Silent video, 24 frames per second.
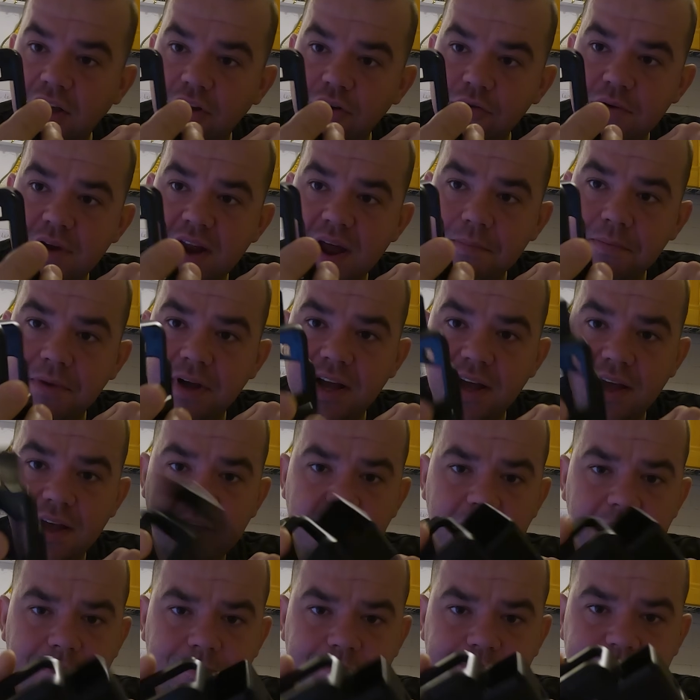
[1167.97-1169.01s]
taką
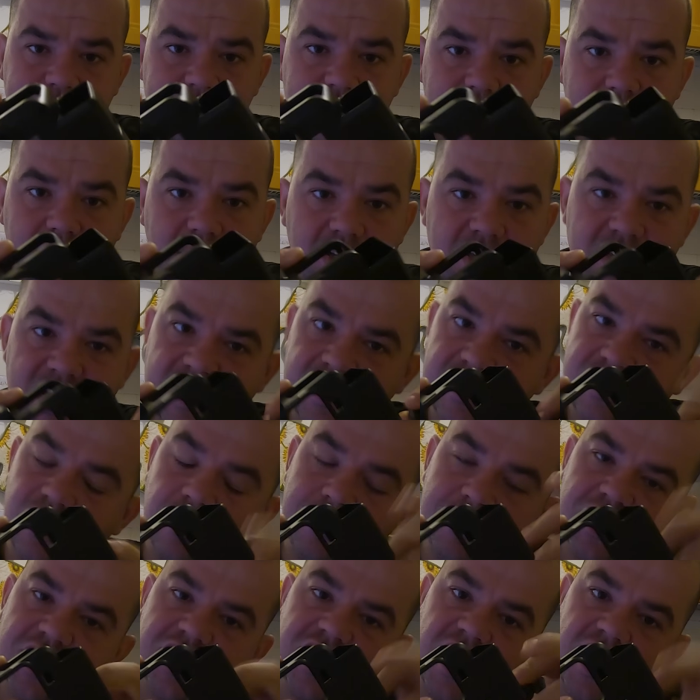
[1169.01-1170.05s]
ramkę
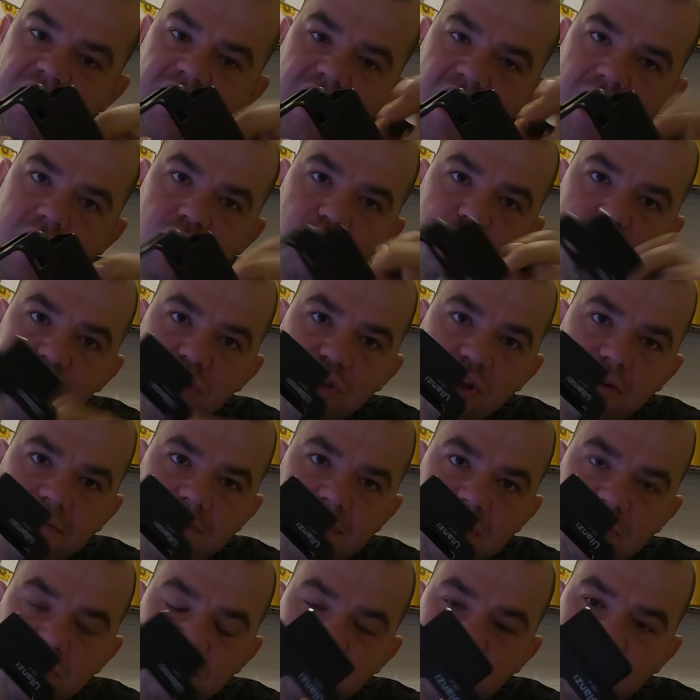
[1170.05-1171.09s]
są też takie
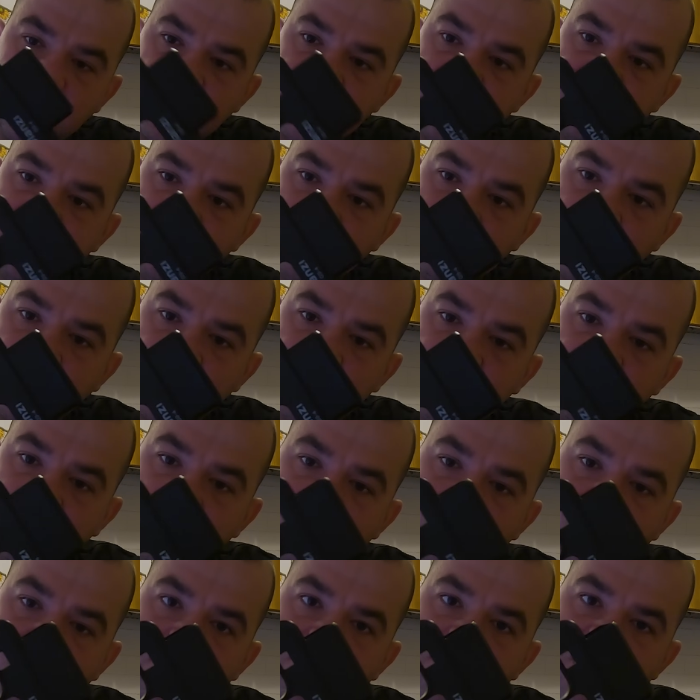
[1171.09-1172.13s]
aluminiowe, już teraz wiem
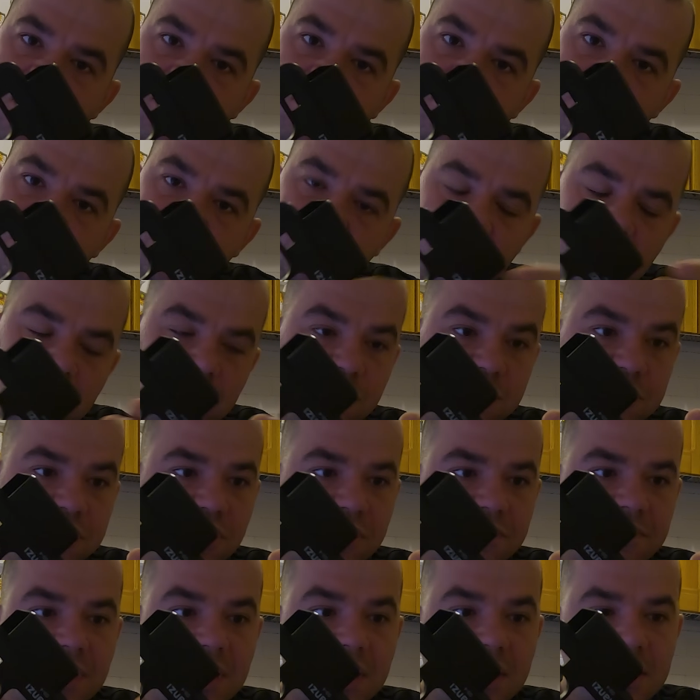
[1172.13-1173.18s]
dlaczego warto wziąć
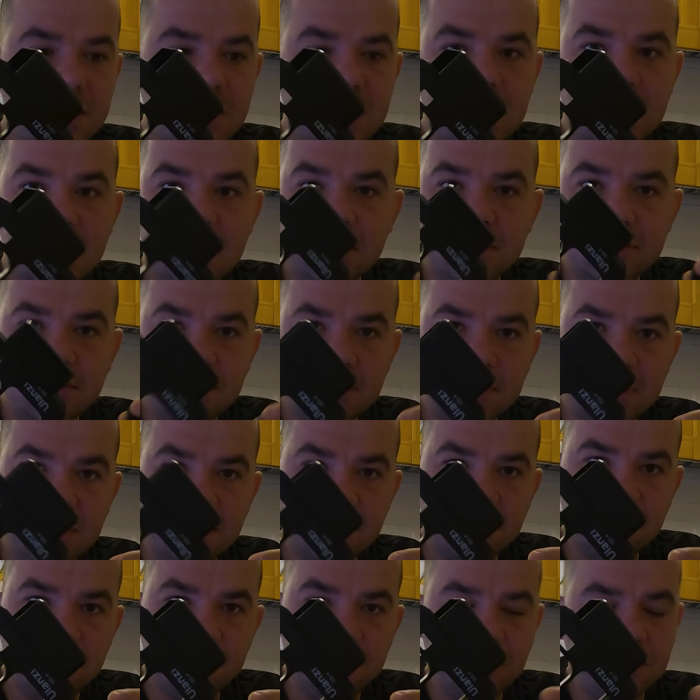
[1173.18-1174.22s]
aluminiowe. Są, e,
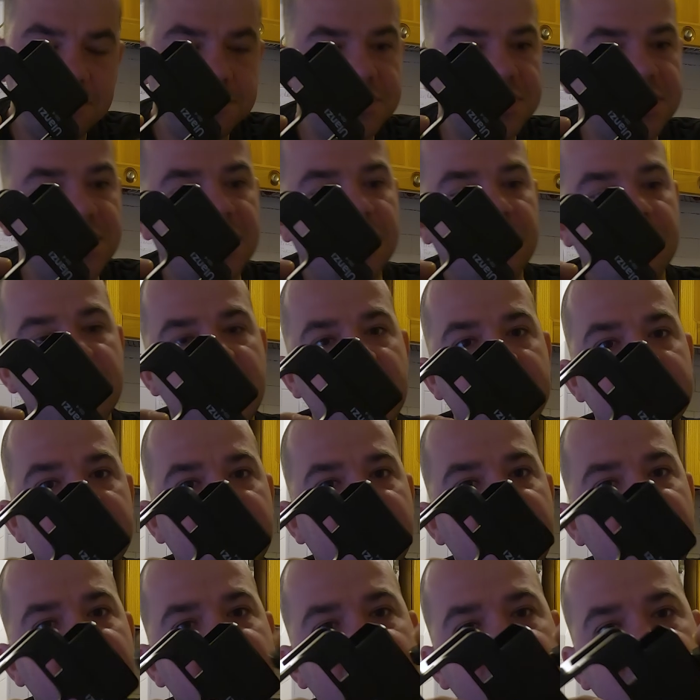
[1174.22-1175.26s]
wziąłem sobie taką
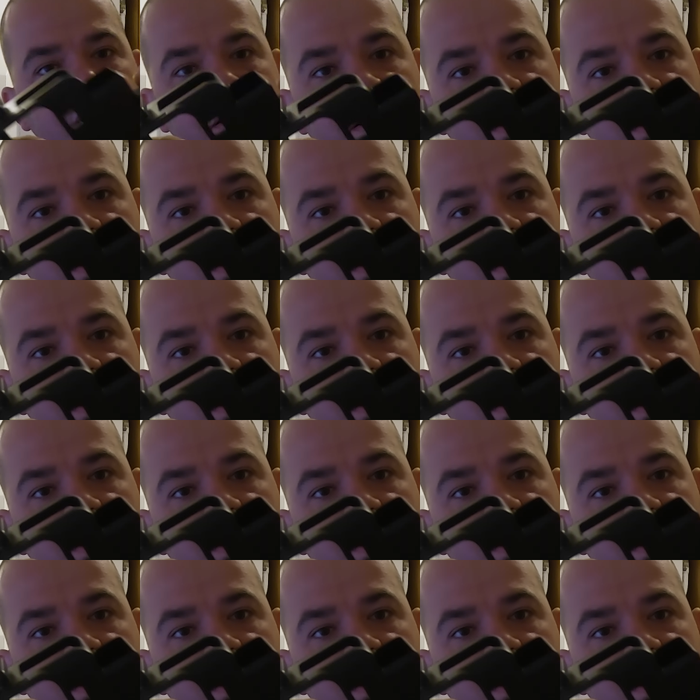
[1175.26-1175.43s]
ramkę